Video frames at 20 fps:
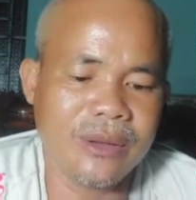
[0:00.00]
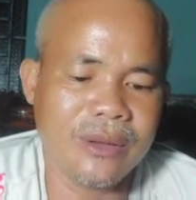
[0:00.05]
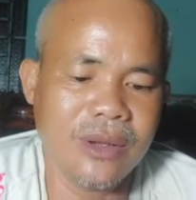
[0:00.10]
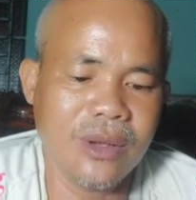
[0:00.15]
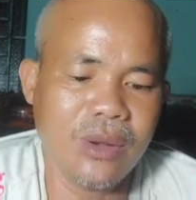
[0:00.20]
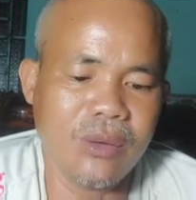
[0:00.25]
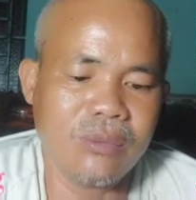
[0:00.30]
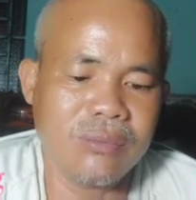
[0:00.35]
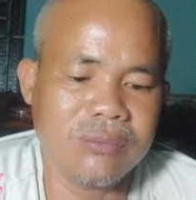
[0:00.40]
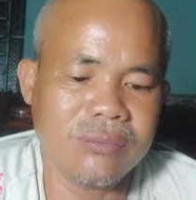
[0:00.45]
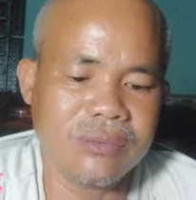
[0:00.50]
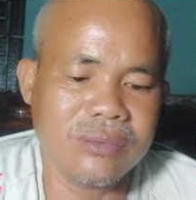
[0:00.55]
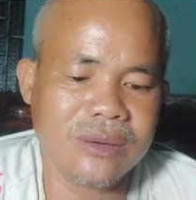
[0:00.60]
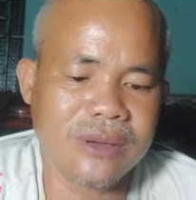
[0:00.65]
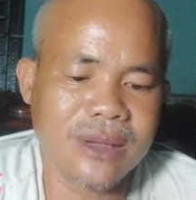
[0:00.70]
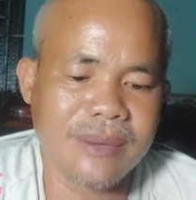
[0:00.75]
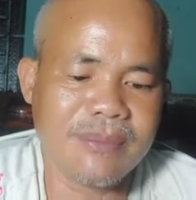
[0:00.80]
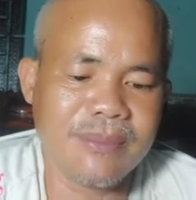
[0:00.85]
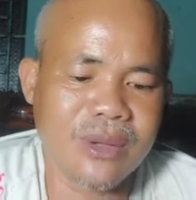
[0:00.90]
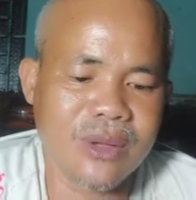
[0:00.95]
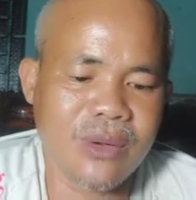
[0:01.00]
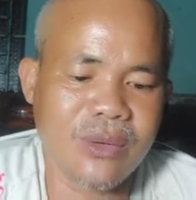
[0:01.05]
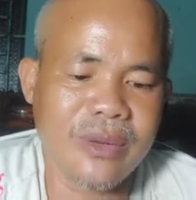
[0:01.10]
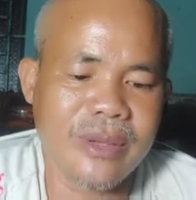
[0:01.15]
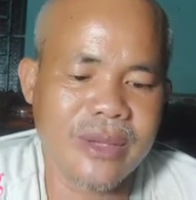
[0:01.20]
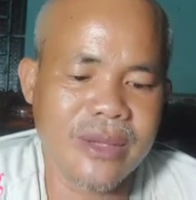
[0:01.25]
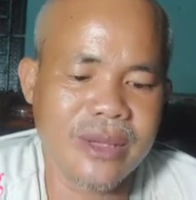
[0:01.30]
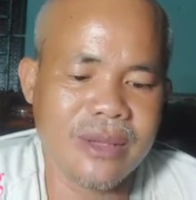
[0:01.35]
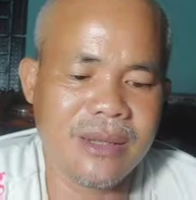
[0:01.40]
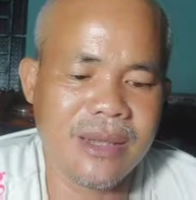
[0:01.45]
lùng xăm
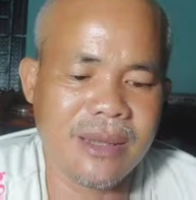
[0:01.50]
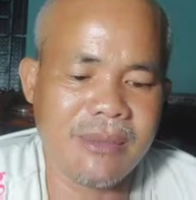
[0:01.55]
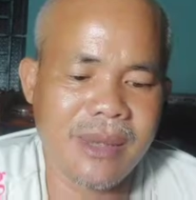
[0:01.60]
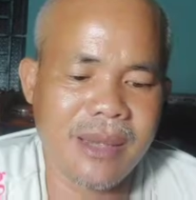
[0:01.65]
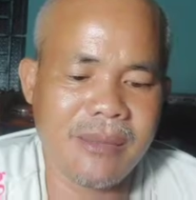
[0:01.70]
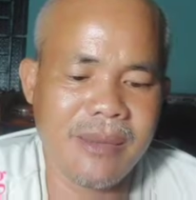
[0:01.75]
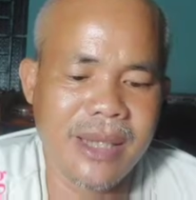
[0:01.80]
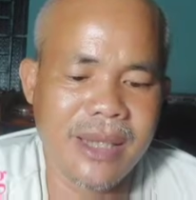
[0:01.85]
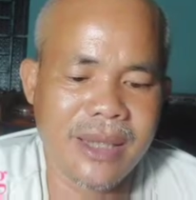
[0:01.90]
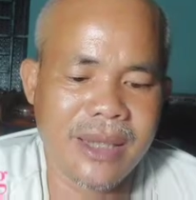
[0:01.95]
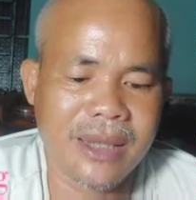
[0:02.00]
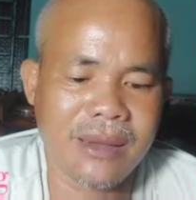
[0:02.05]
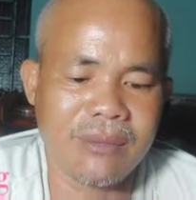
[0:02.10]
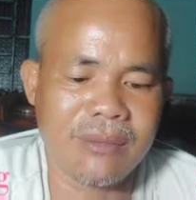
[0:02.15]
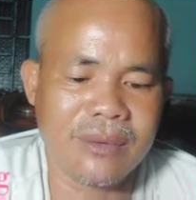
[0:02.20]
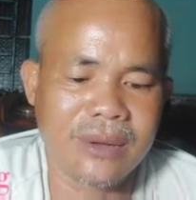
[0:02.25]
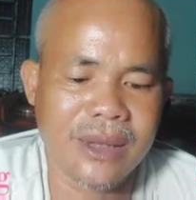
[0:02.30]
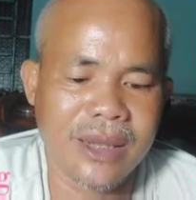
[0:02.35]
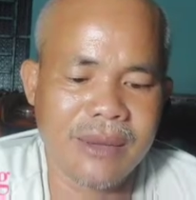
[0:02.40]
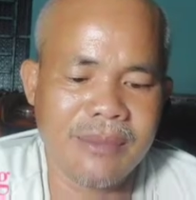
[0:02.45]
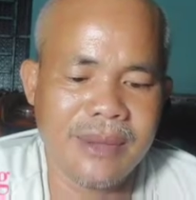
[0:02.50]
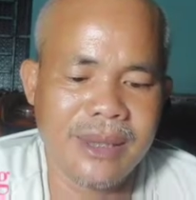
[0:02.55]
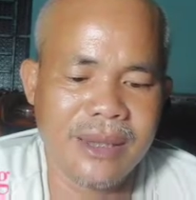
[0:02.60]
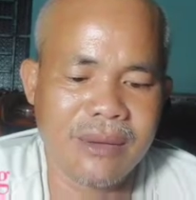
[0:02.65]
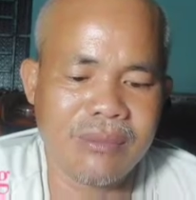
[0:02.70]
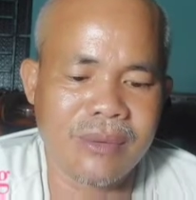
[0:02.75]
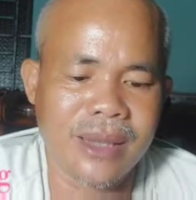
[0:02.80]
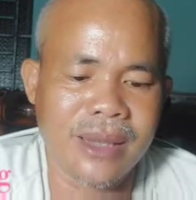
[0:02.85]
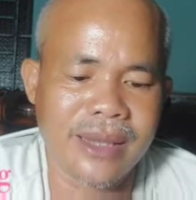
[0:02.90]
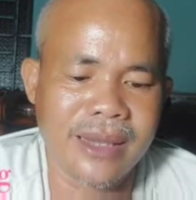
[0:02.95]
xôi chứ cái bà b không có thể biết
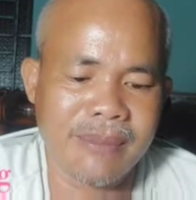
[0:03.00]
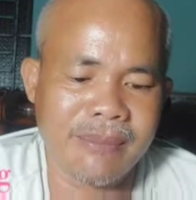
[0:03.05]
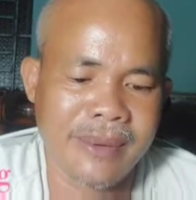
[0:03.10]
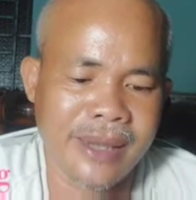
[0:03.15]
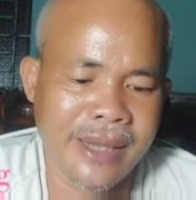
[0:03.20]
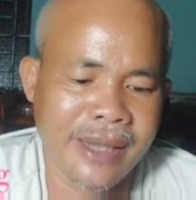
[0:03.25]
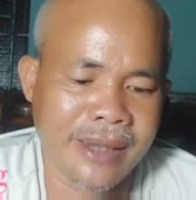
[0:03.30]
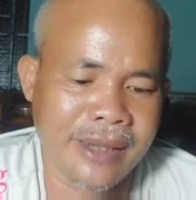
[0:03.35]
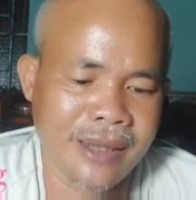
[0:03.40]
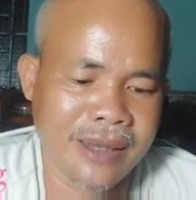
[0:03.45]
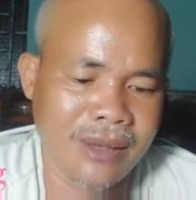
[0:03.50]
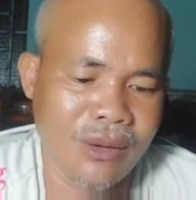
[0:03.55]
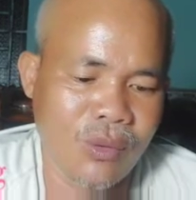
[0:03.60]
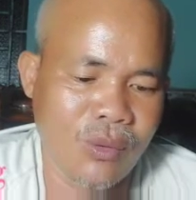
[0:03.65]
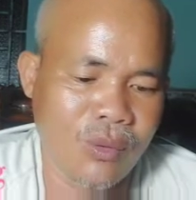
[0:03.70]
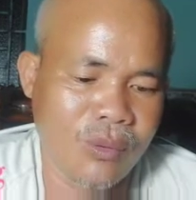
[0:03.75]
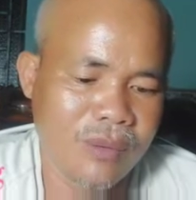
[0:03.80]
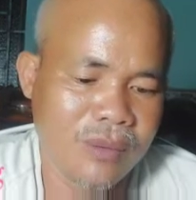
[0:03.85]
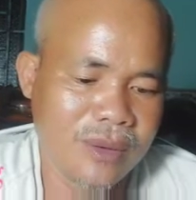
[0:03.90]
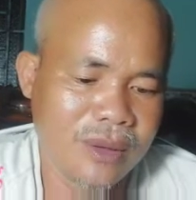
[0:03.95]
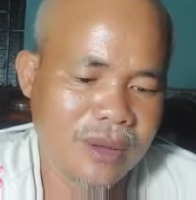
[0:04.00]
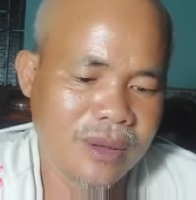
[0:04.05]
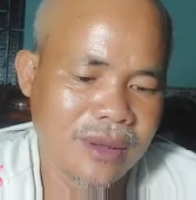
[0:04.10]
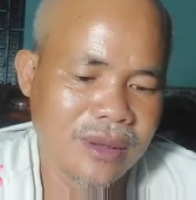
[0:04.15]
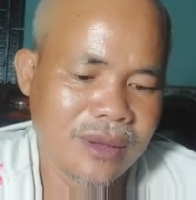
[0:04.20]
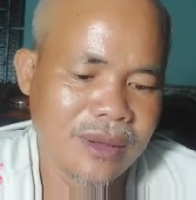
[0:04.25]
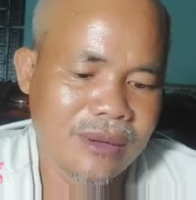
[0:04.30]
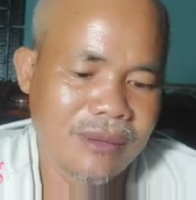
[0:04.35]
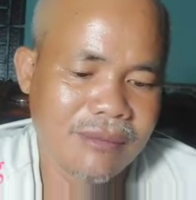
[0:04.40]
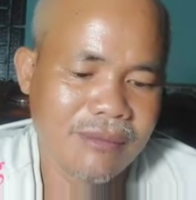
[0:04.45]
ông a nhập hàng ở đâu
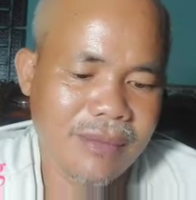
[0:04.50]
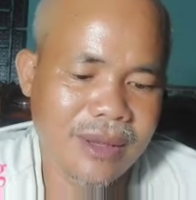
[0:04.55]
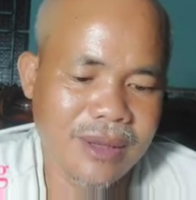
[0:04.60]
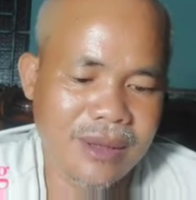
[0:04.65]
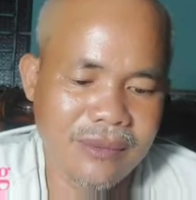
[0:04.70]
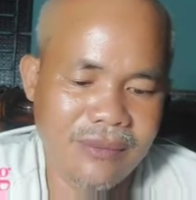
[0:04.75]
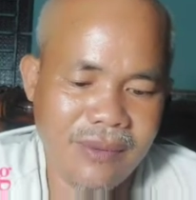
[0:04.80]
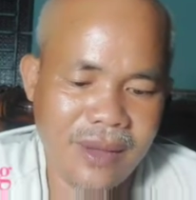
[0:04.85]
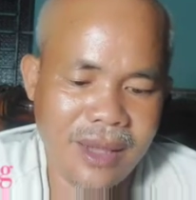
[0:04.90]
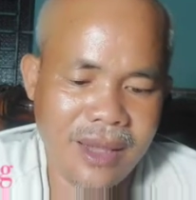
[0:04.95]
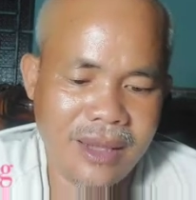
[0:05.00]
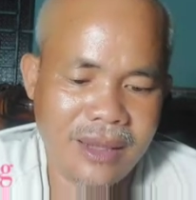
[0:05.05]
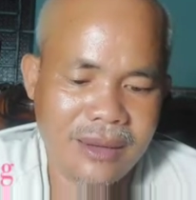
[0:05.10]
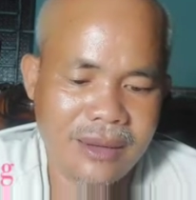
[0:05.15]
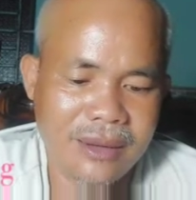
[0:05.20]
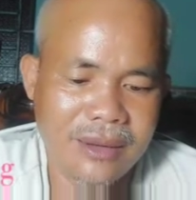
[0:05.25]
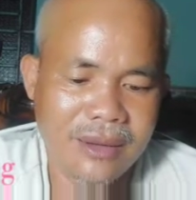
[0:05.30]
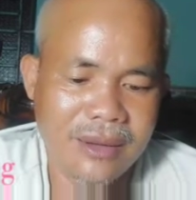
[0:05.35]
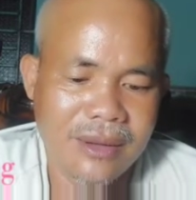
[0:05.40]
mà đến phá